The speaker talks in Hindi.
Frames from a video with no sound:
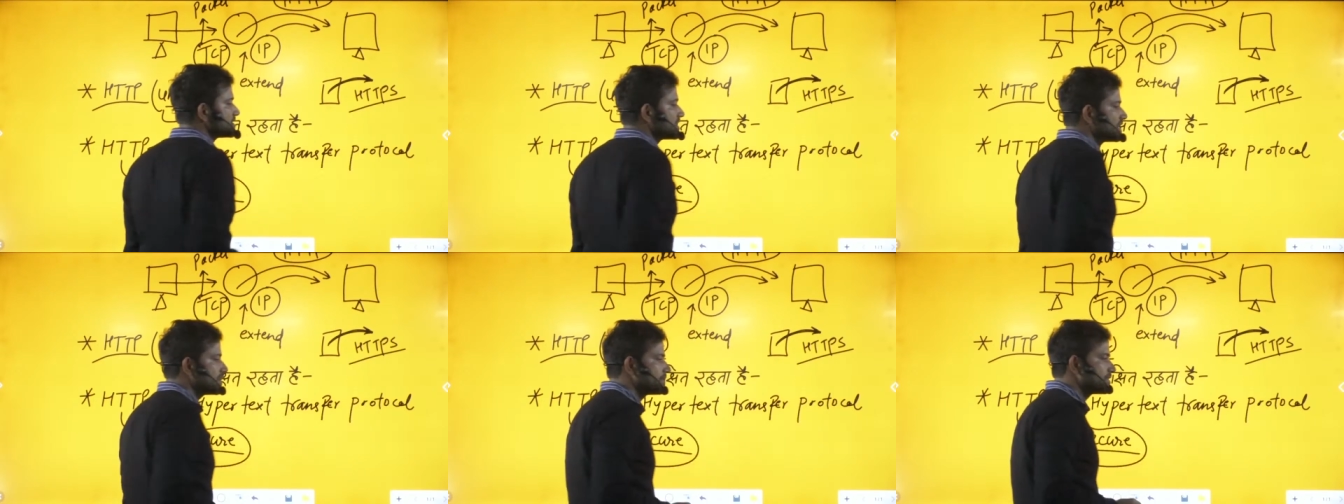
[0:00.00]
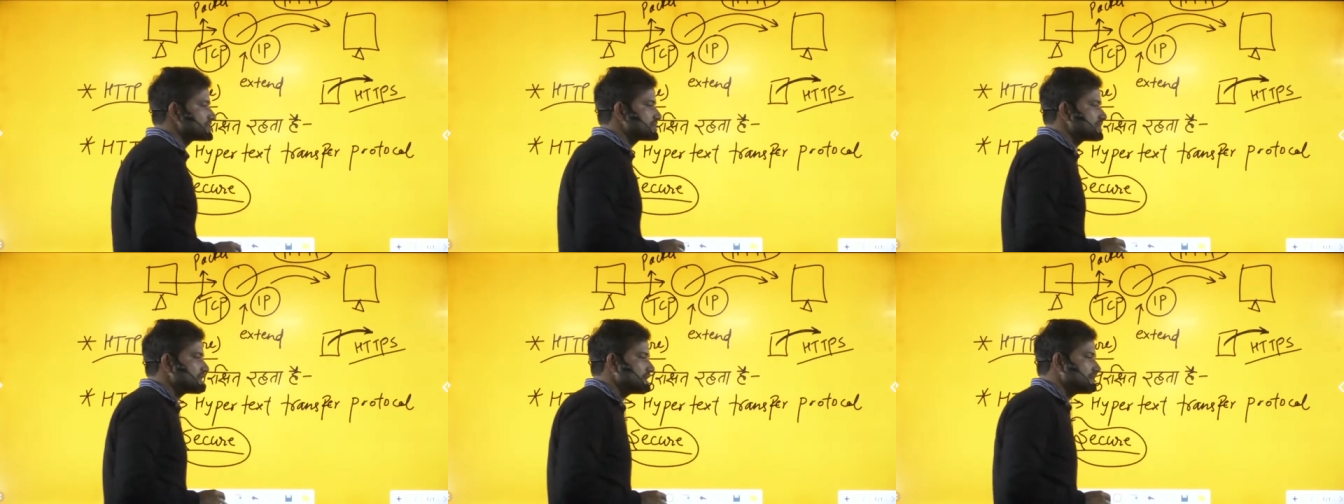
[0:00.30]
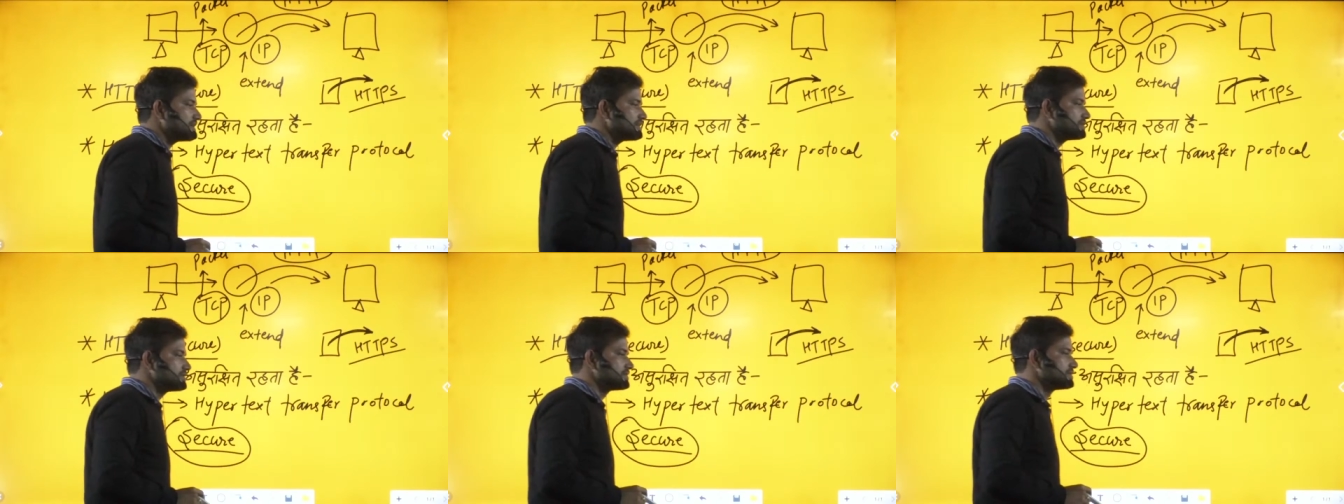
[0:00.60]
रहे हैं बच्चे
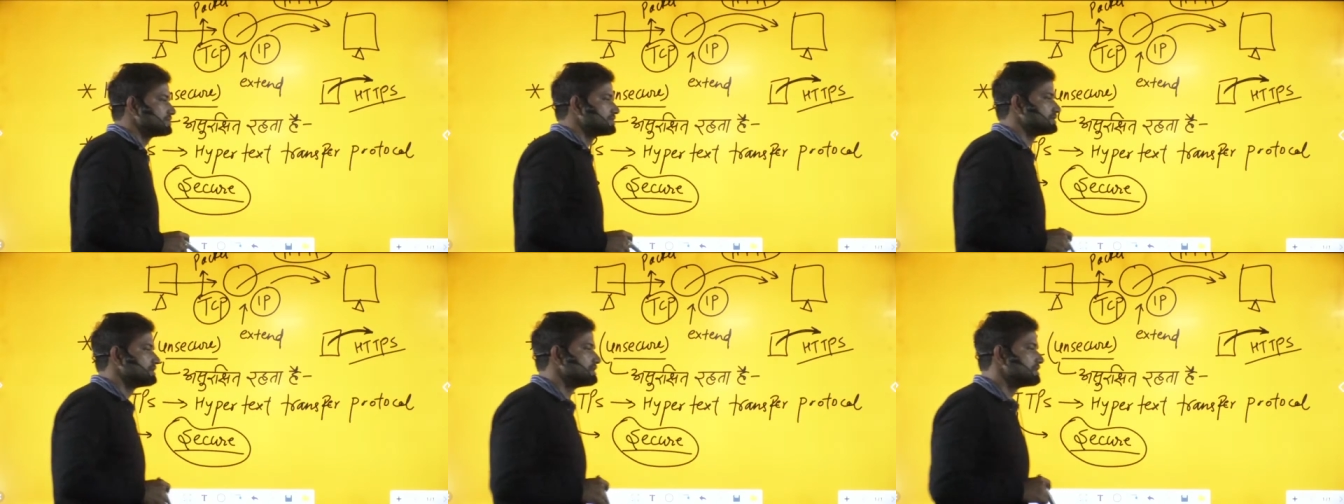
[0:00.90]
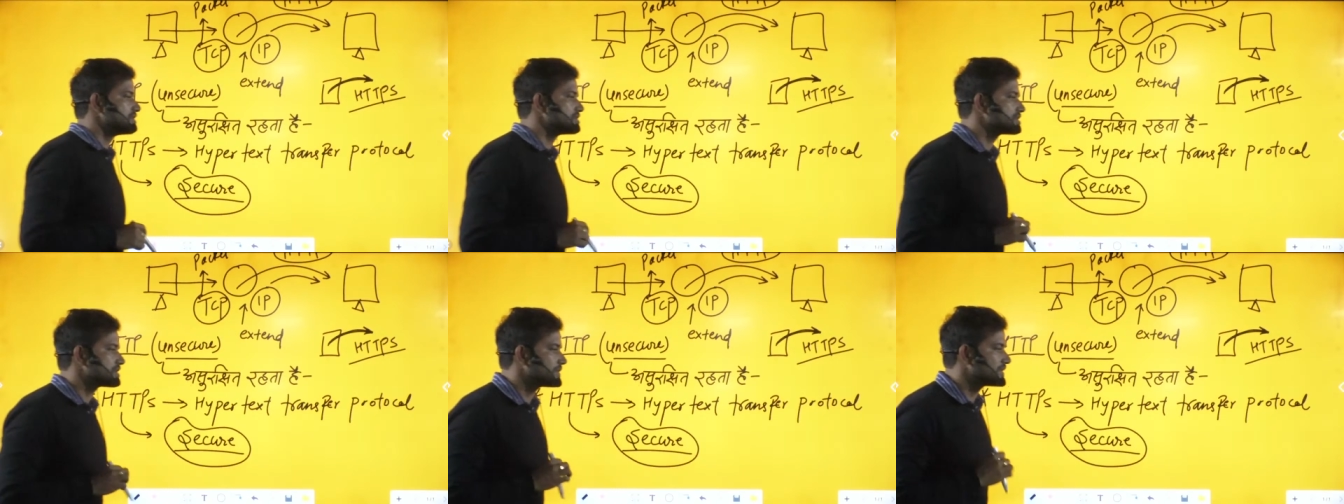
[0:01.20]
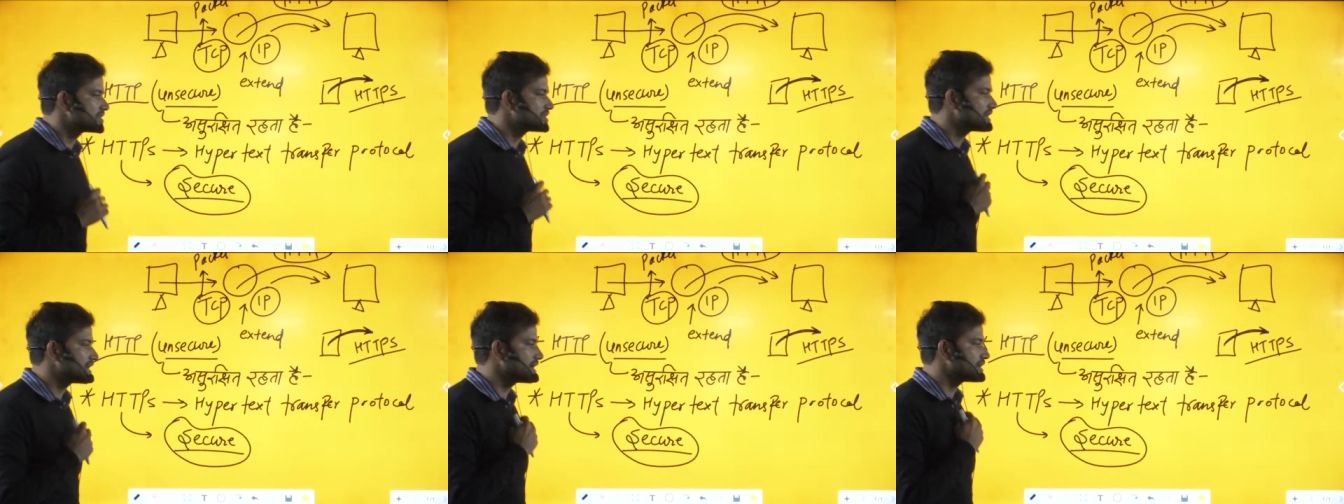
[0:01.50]

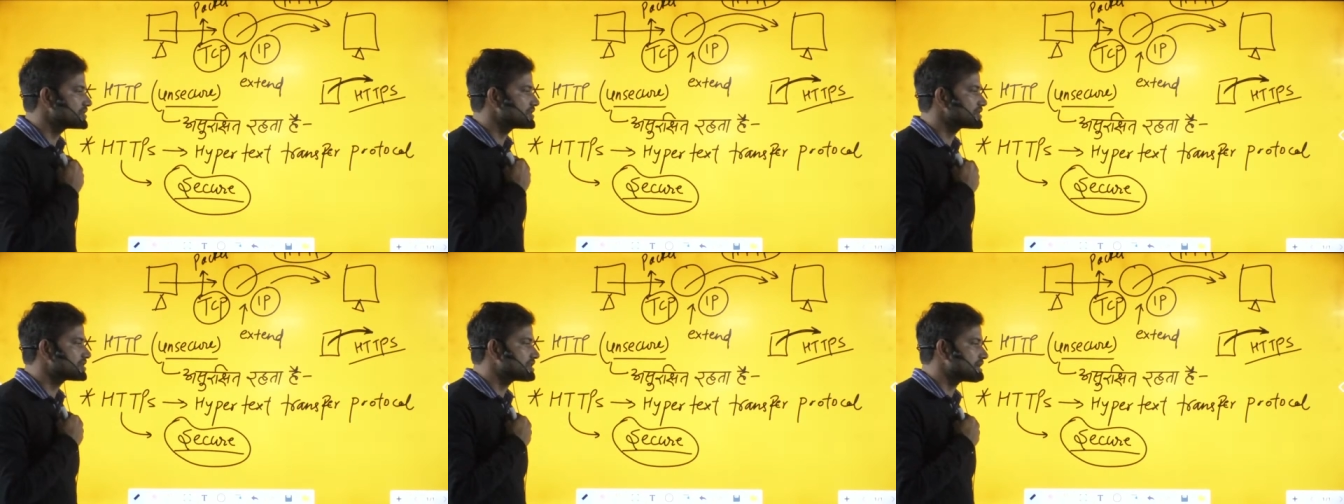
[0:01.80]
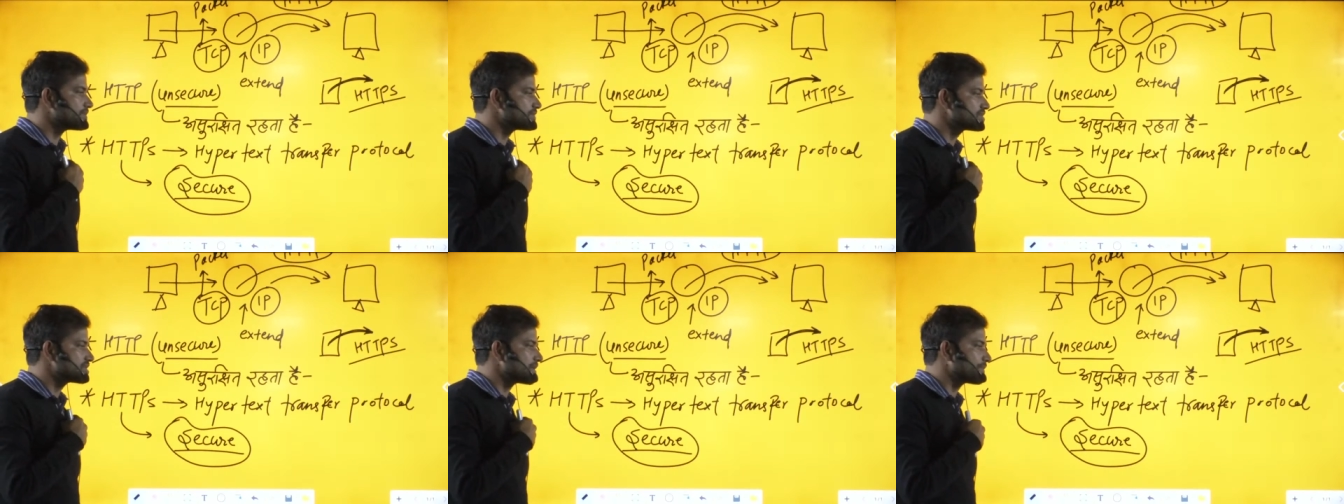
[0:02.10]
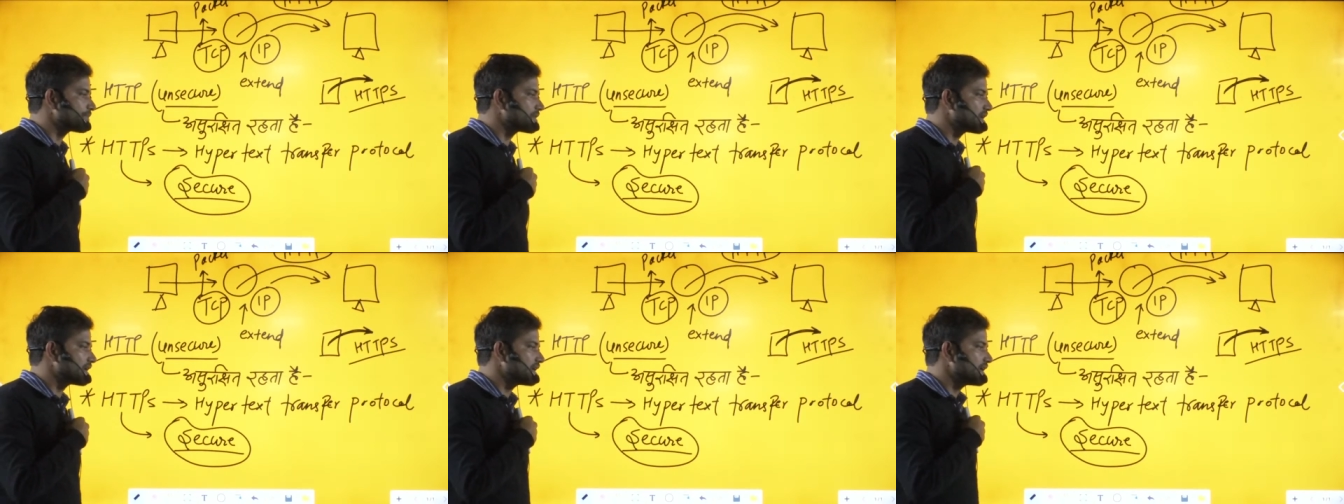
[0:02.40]
समझ रहे हैं तो थम्स
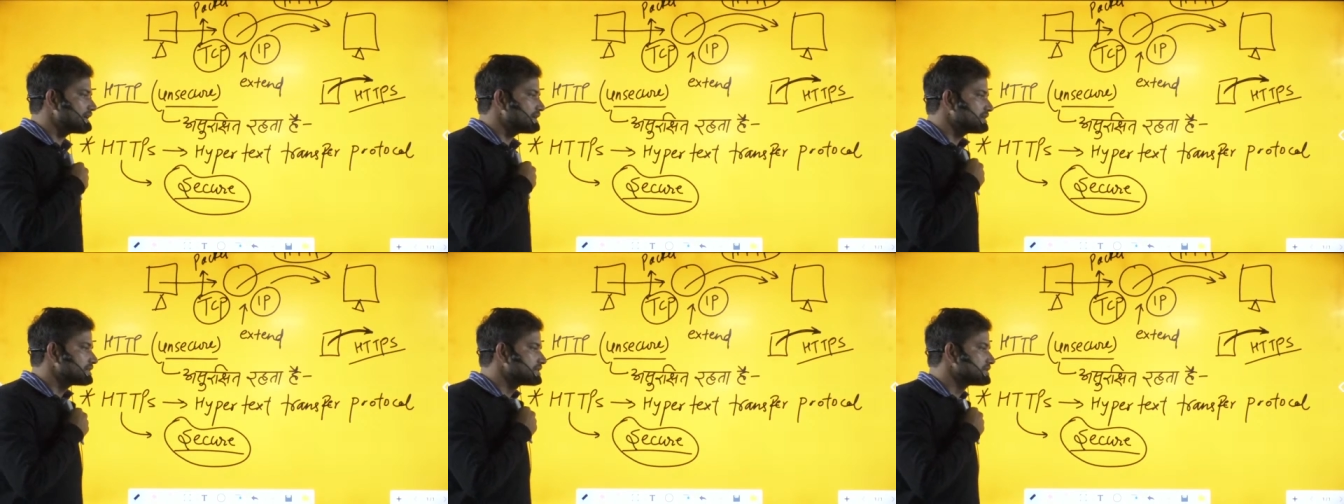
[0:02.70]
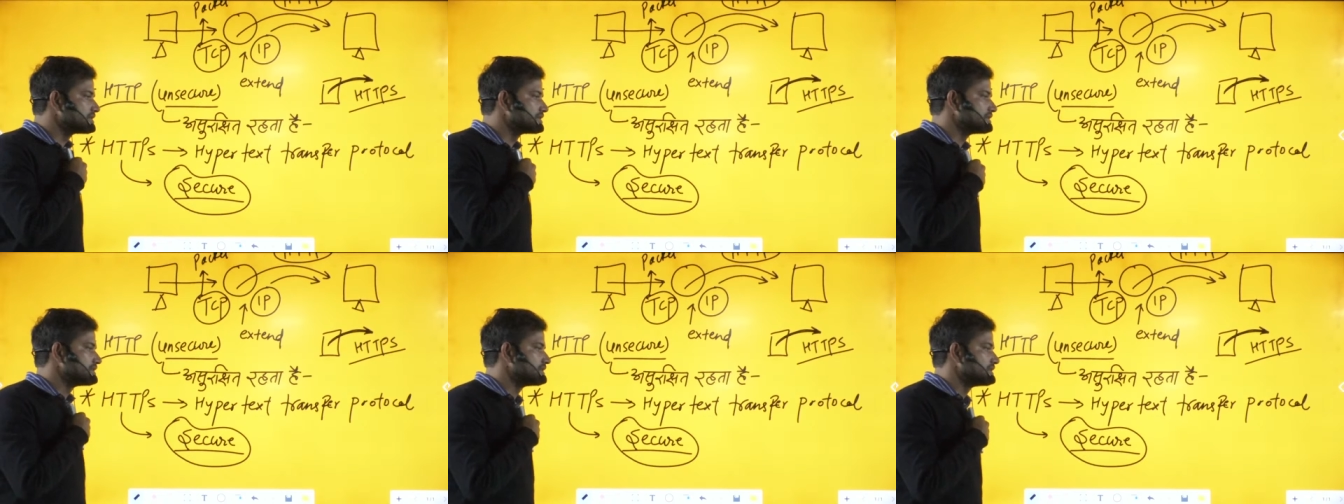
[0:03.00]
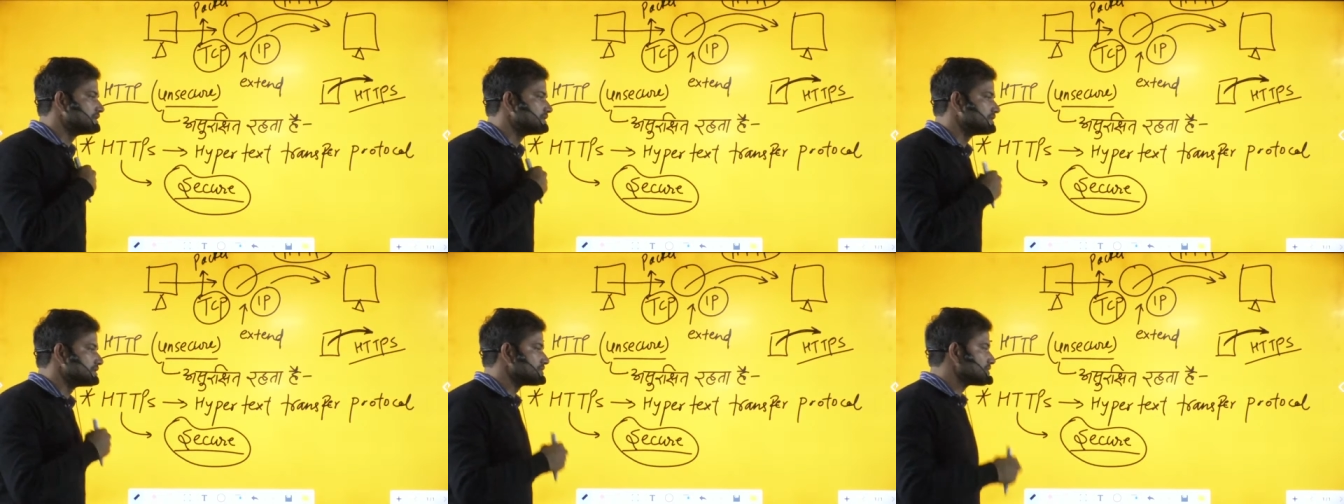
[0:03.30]
अप करें
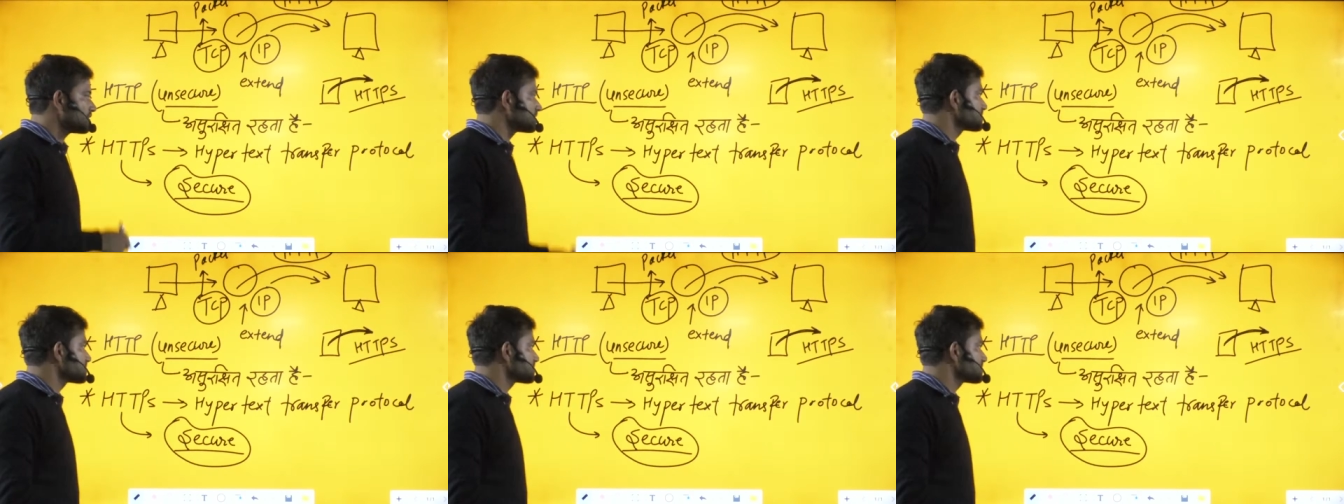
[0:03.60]
और